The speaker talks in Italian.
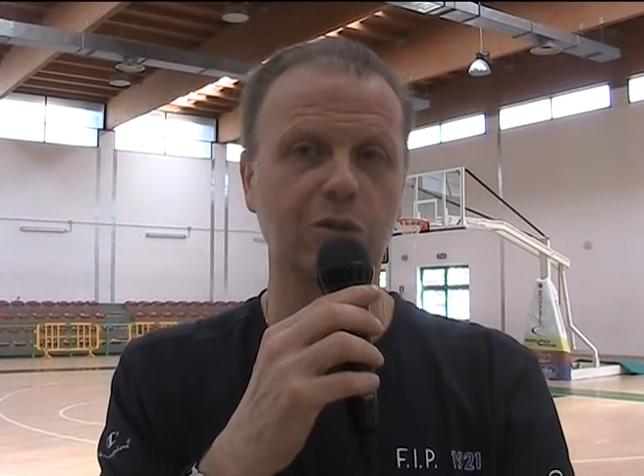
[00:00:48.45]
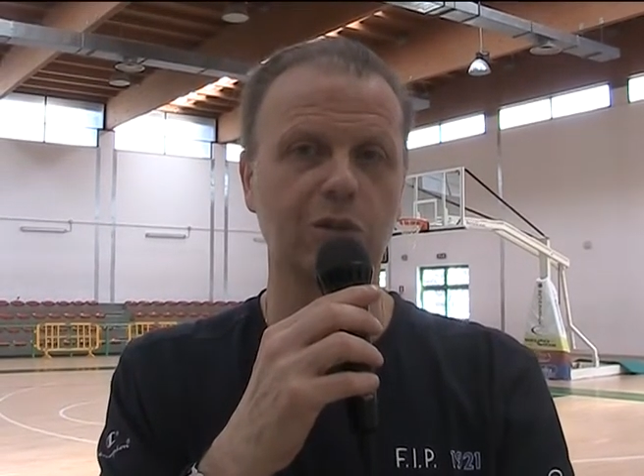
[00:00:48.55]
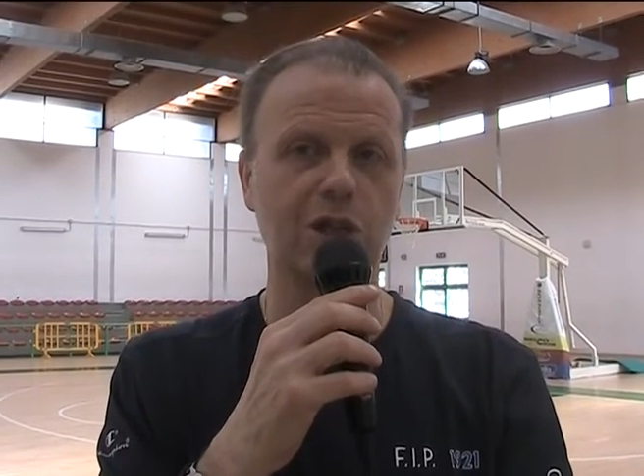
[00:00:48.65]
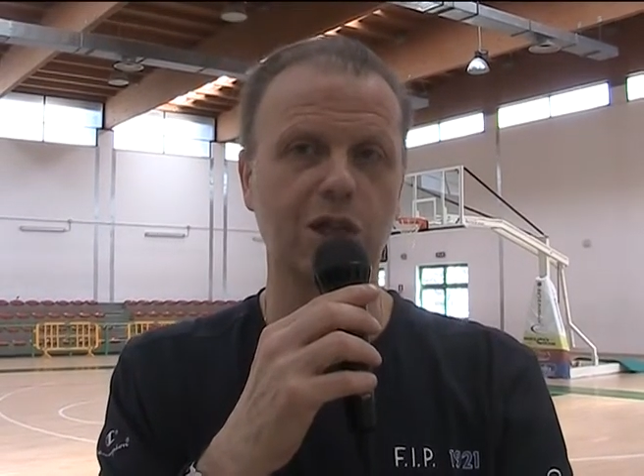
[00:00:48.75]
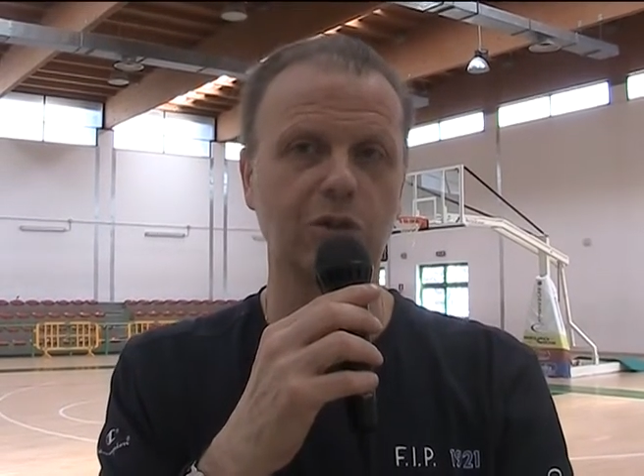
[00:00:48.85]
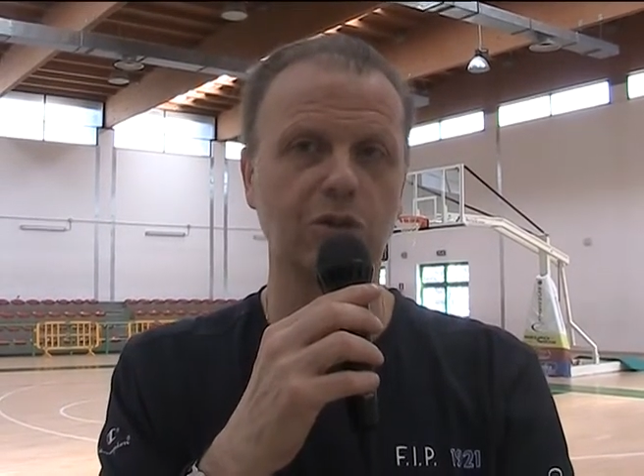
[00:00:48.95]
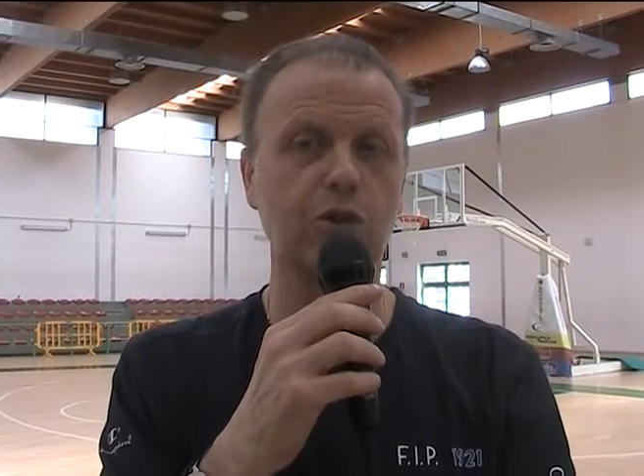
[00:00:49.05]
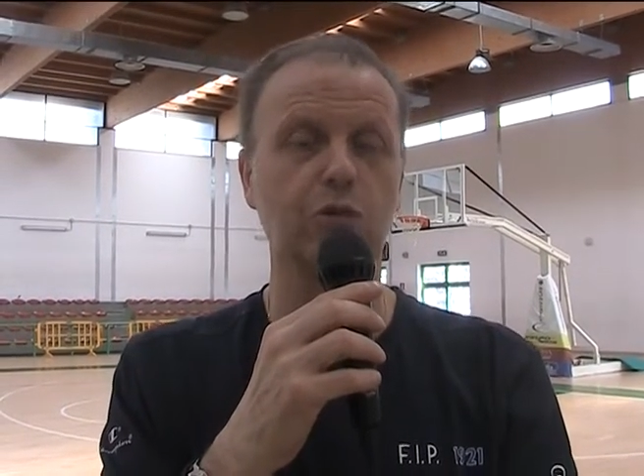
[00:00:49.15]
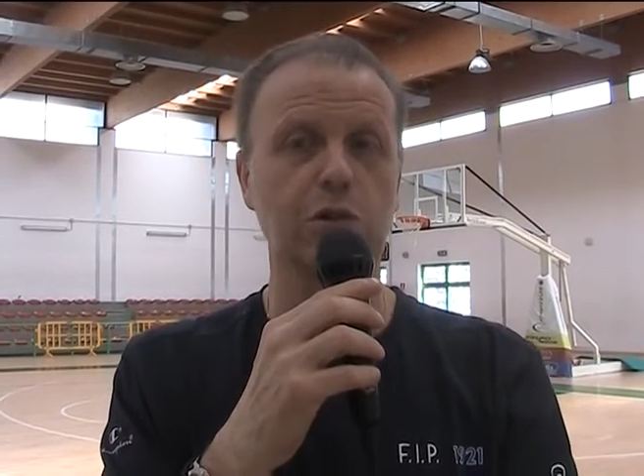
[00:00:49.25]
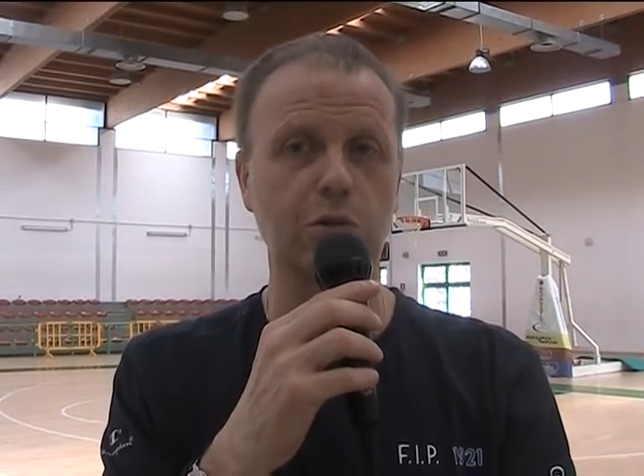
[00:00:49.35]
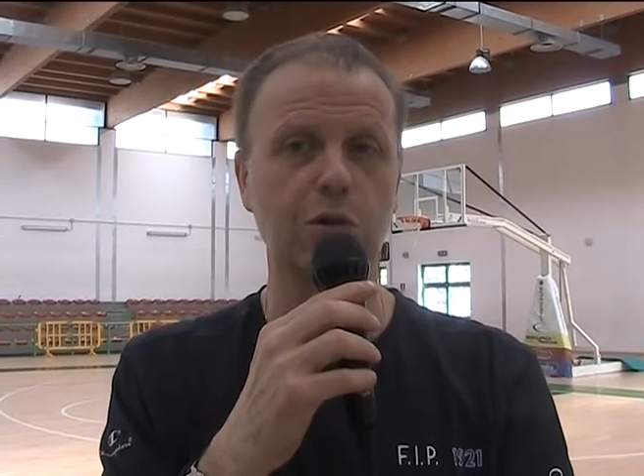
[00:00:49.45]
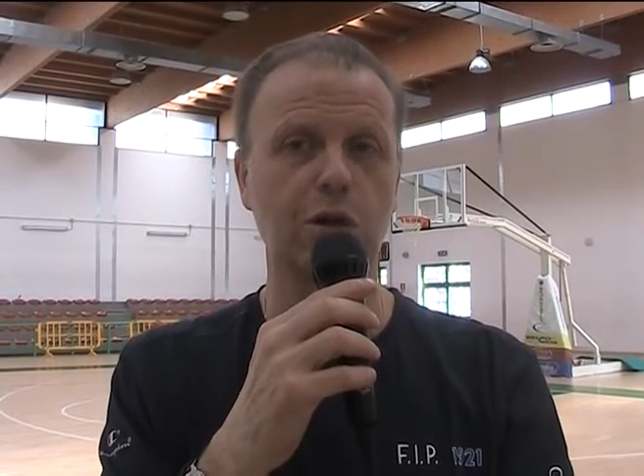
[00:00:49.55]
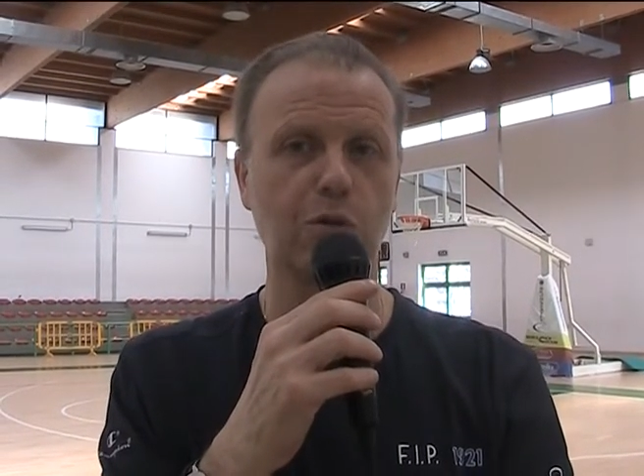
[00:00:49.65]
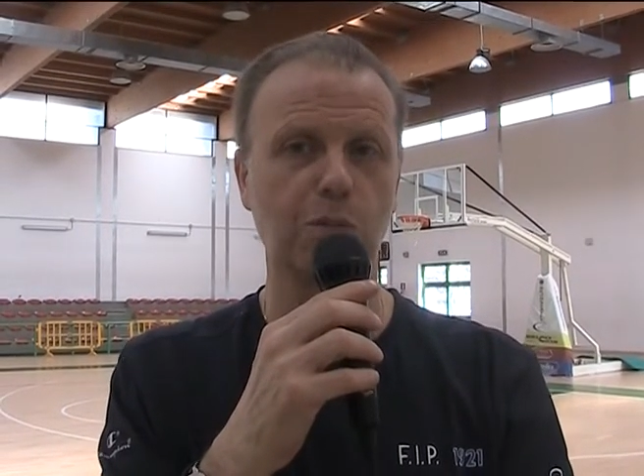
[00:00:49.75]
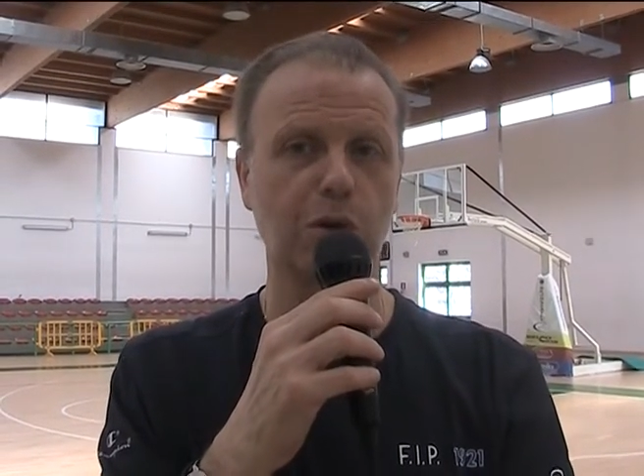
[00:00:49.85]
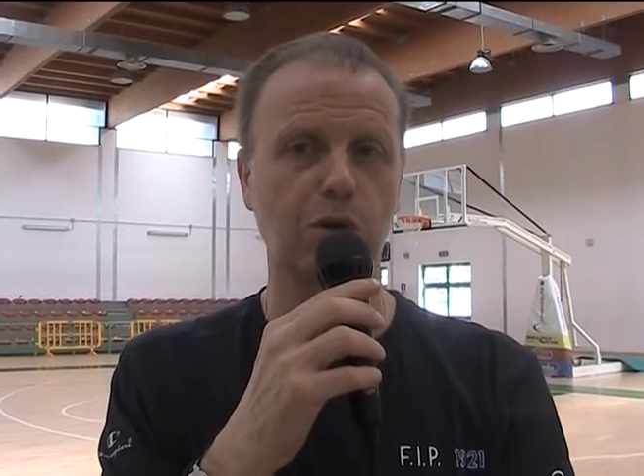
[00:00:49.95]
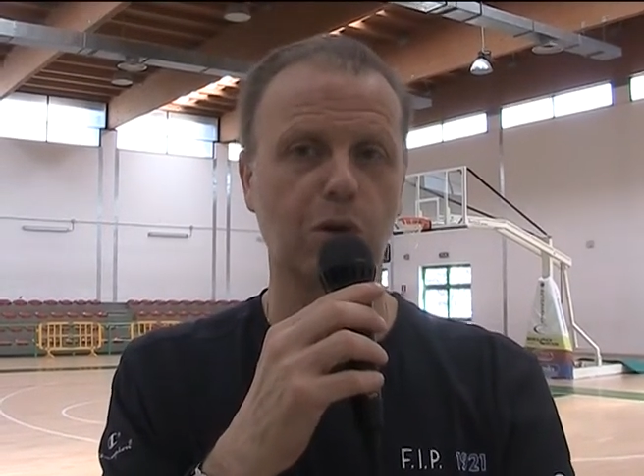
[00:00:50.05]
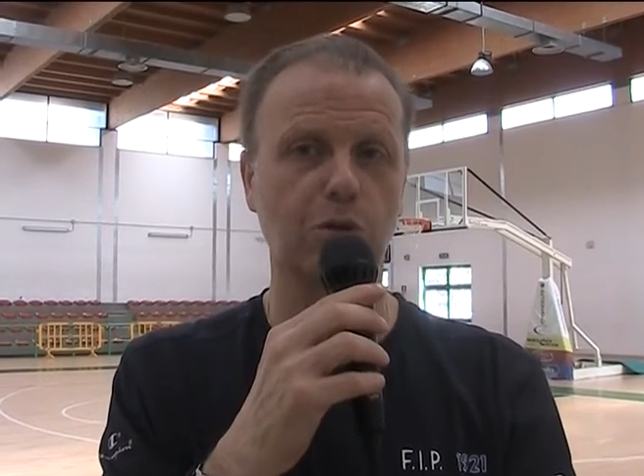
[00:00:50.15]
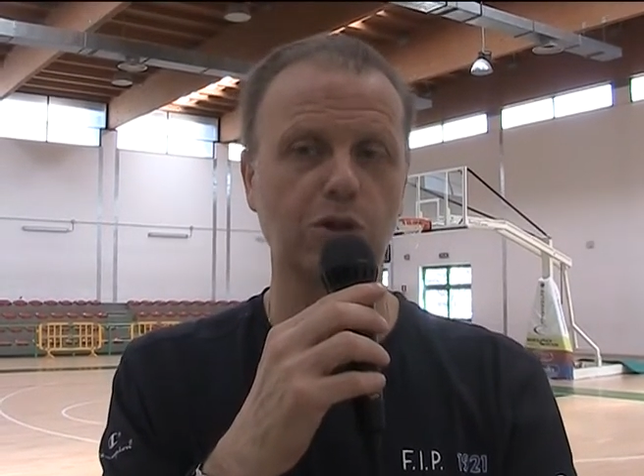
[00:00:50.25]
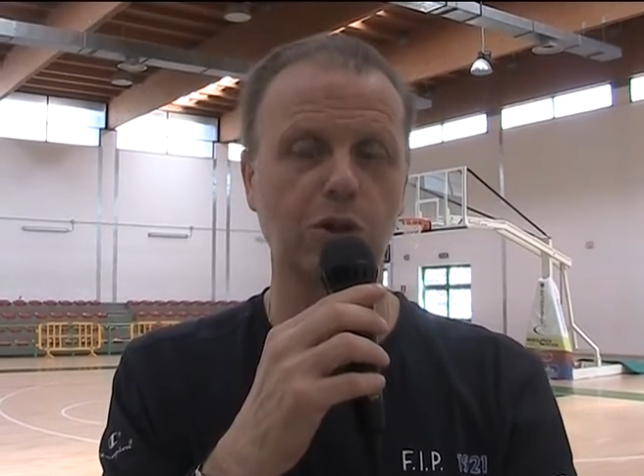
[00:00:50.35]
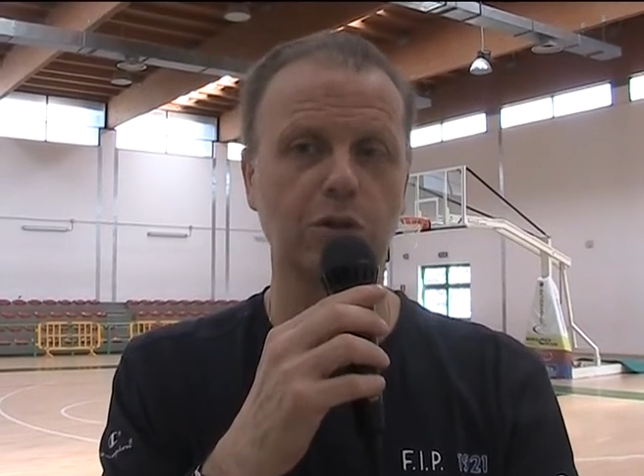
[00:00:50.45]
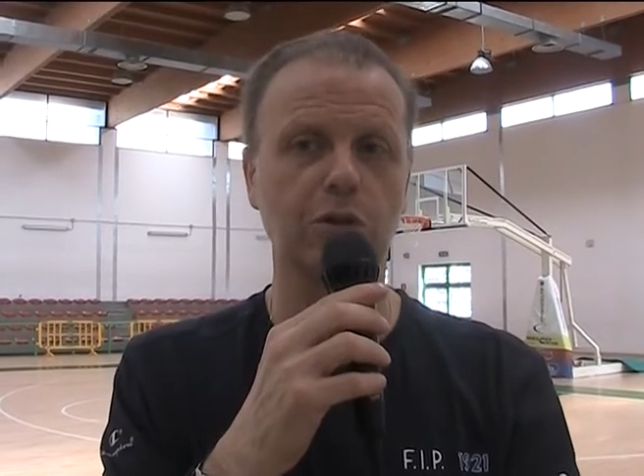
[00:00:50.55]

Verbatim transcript: come cercano di costruire un percorso